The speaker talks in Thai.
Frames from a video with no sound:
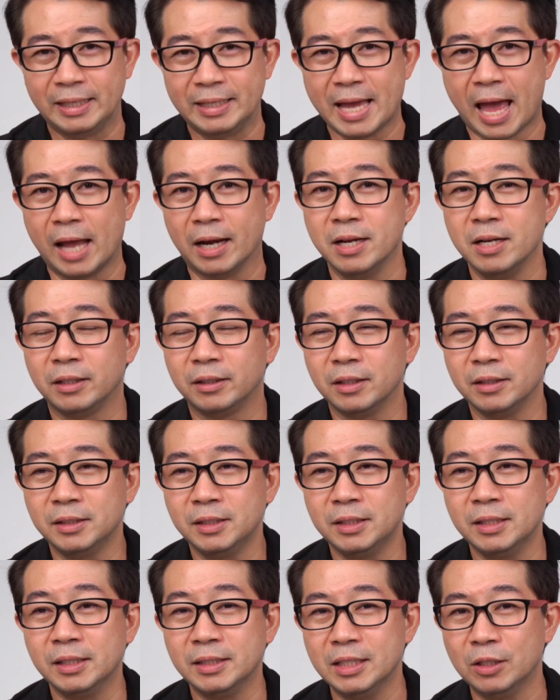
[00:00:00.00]
อีกอย่างหนึ่งก็
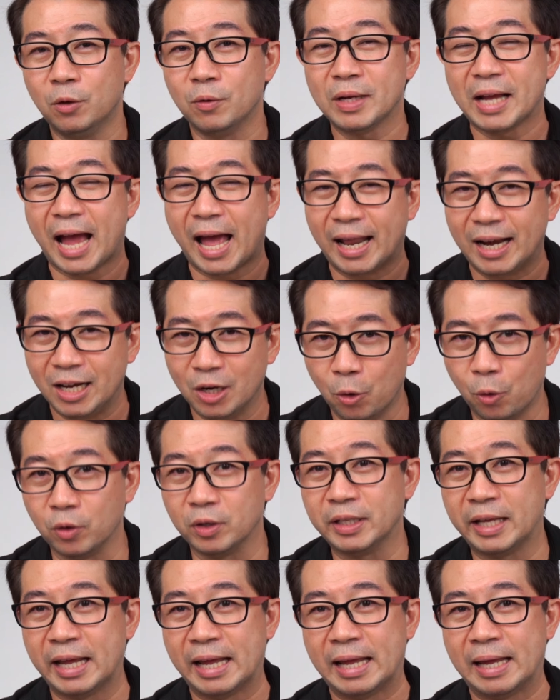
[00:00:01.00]
คือเรื่องของการโหลด
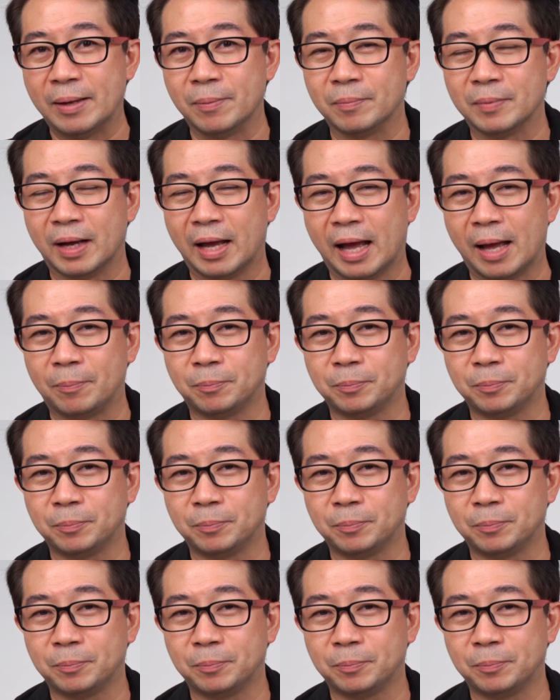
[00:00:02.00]
เกมครั